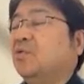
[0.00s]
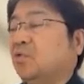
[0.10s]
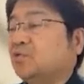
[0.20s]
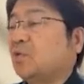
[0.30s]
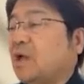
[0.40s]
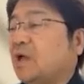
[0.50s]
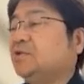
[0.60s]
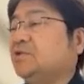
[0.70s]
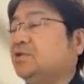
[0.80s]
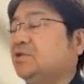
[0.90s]
方法と
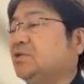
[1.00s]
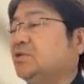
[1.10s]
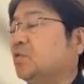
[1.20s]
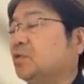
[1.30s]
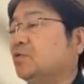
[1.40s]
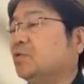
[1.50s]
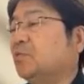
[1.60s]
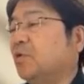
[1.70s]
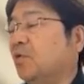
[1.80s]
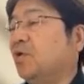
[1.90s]
か CG 法ってい
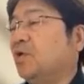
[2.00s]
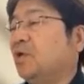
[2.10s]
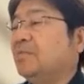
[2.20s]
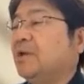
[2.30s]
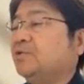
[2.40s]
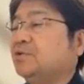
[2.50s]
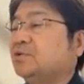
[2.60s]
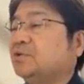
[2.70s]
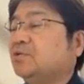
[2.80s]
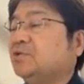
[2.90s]
うのも、前
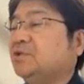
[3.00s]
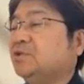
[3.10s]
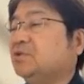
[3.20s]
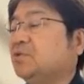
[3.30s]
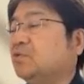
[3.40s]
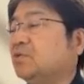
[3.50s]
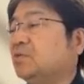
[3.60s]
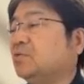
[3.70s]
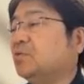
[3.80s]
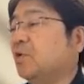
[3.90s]
処理付きの CG
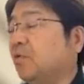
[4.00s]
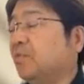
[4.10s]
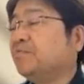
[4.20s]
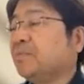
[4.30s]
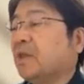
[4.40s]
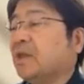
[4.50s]
法っていうのも、